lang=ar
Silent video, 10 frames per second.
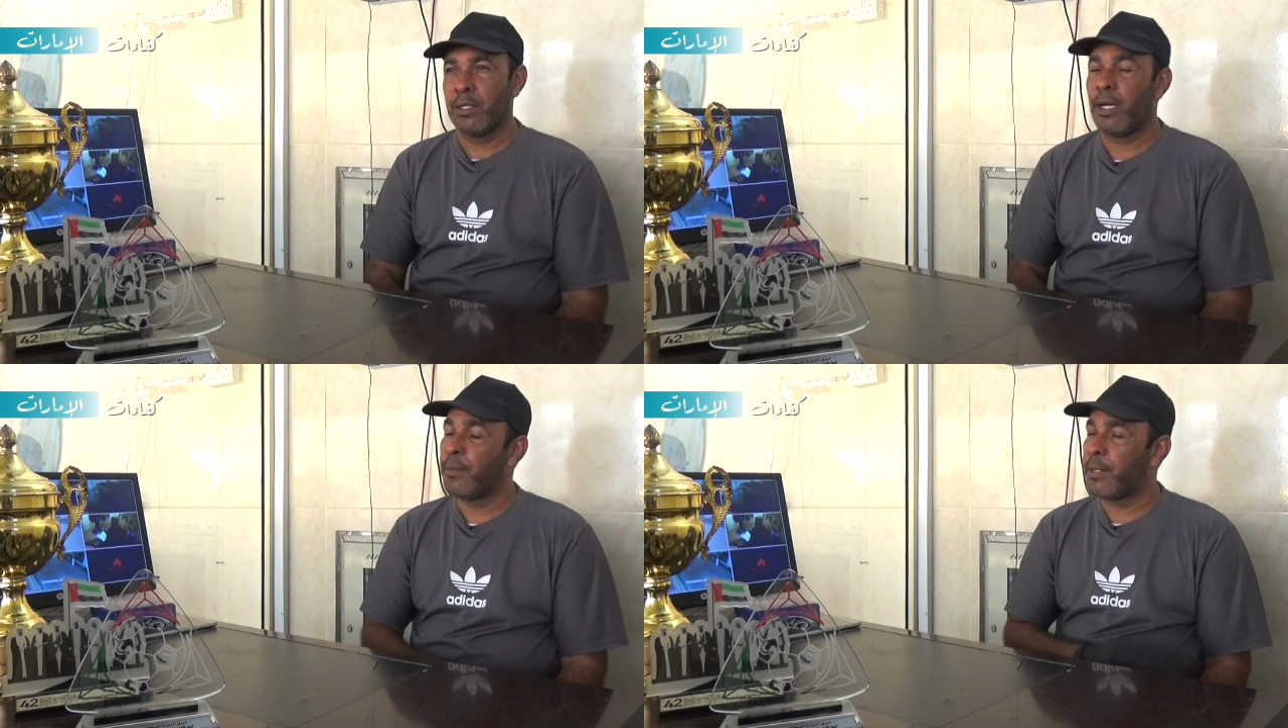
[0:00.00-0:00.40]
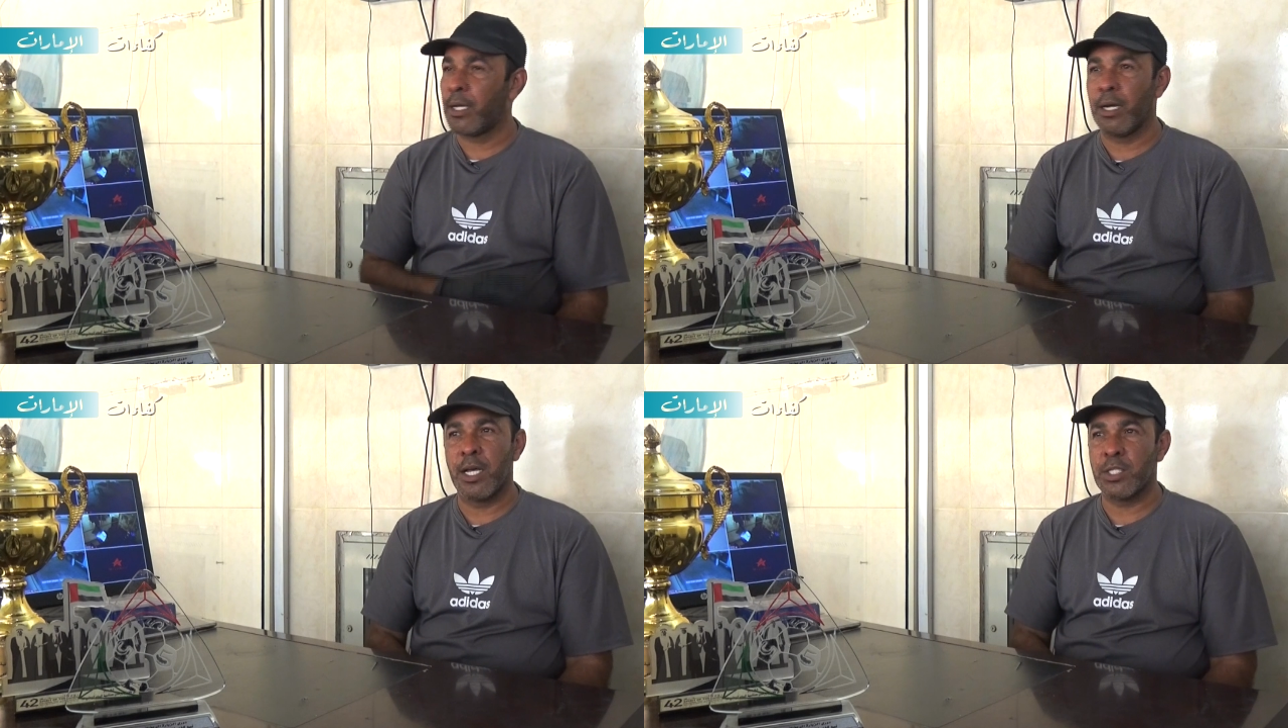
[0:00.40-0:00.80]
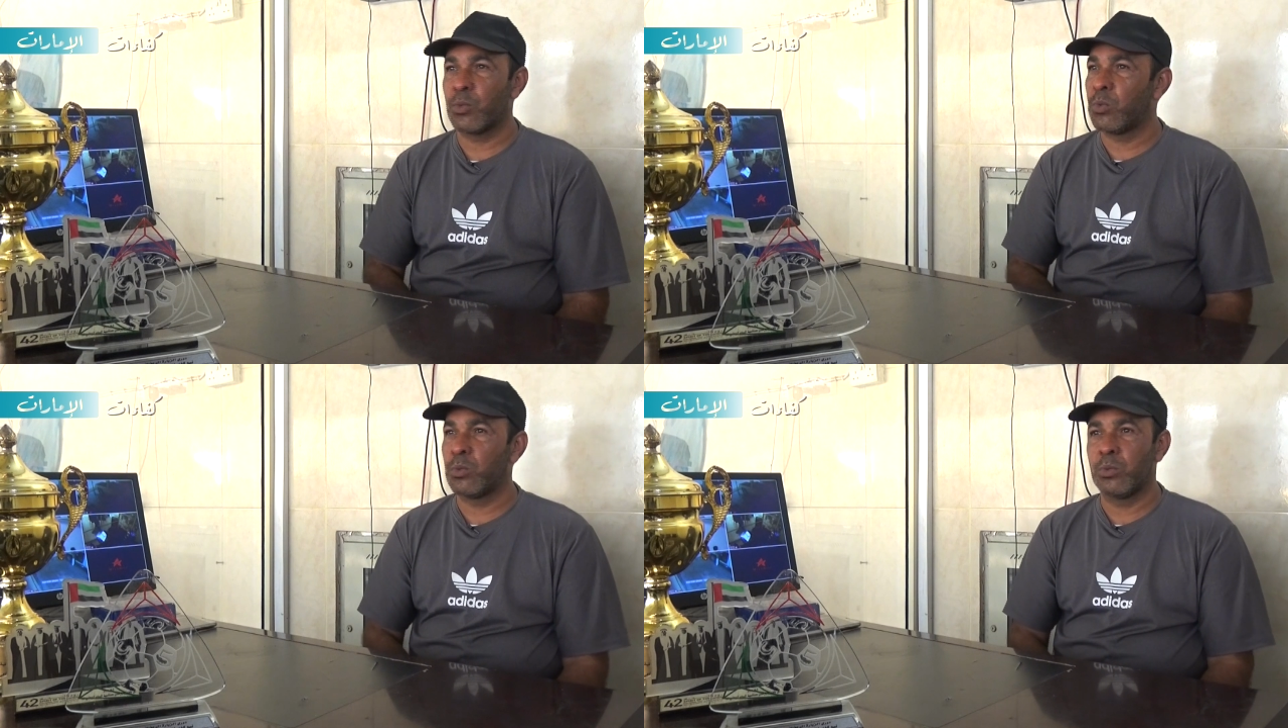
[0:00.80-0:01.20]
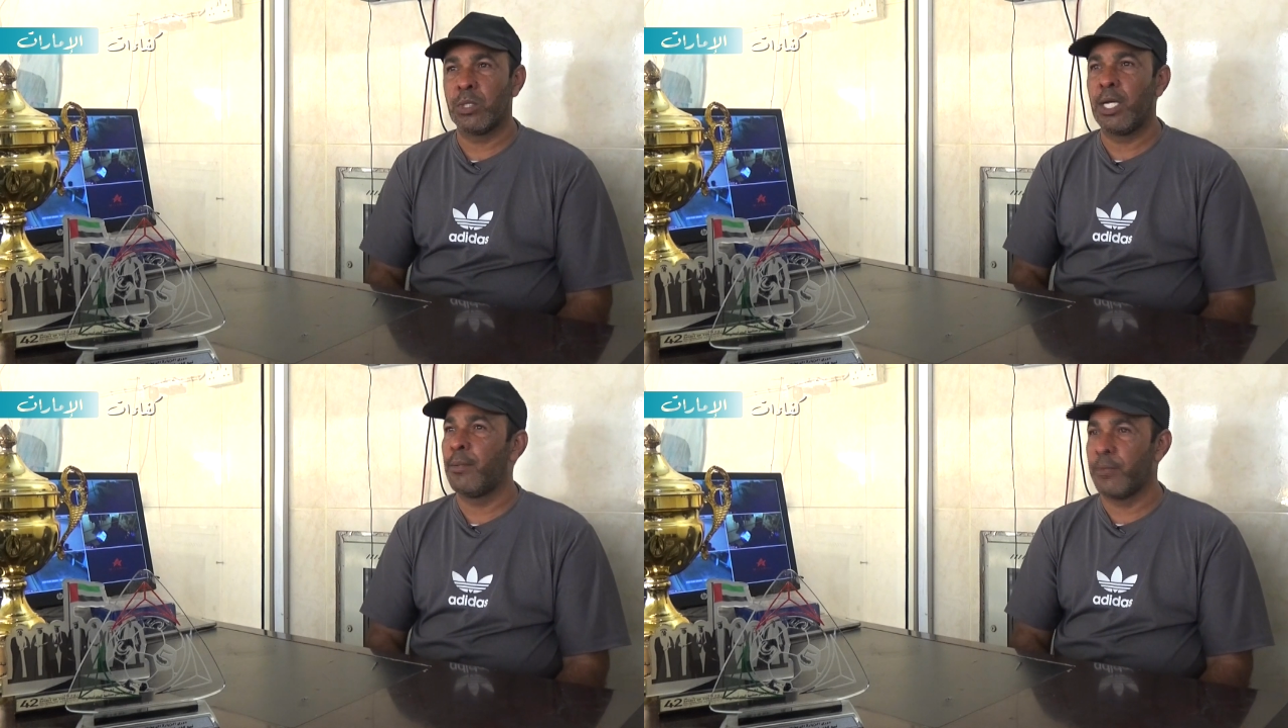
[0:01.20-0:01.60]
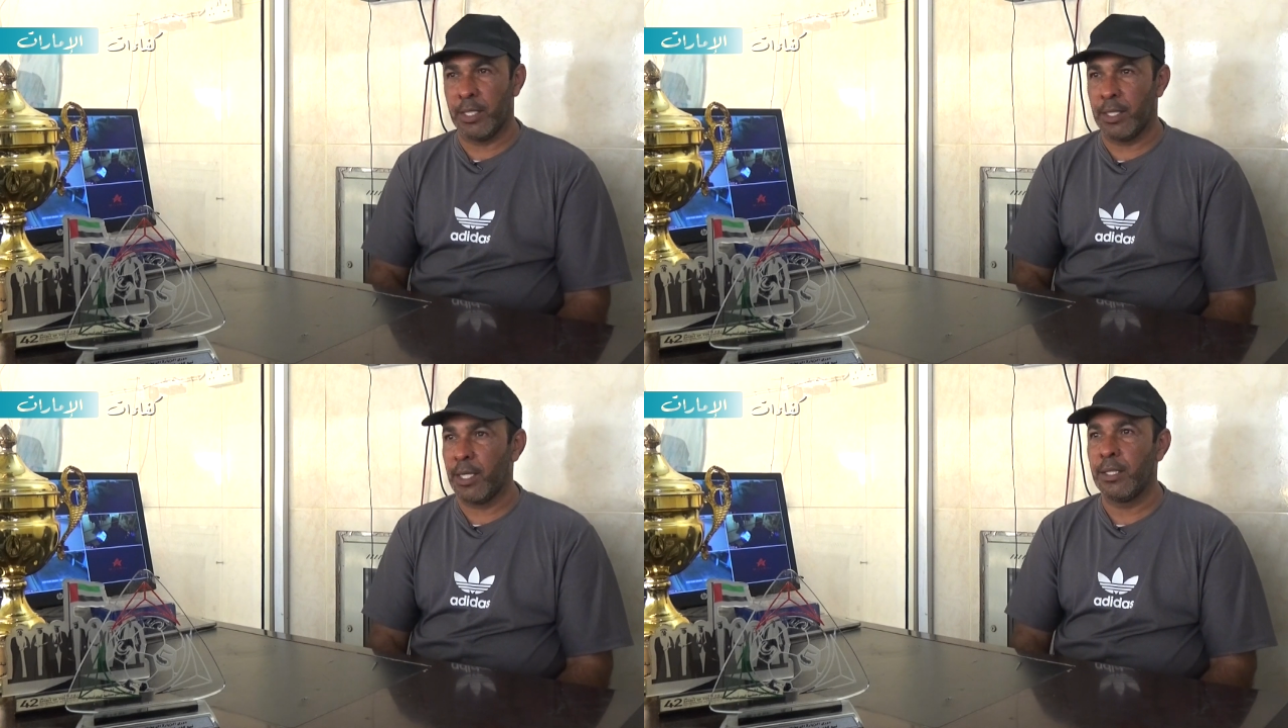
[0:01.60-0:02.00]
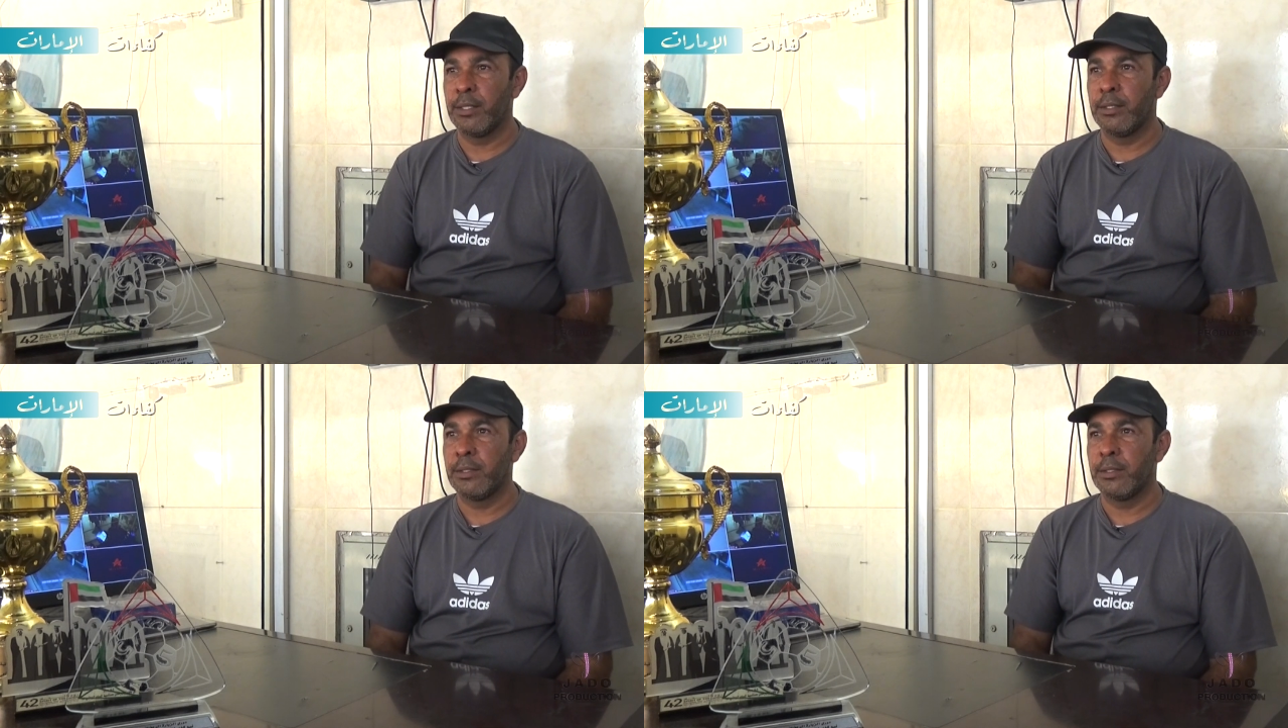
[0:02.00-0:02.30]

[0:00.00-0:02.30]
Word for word: يعني باخلاص والحمد لله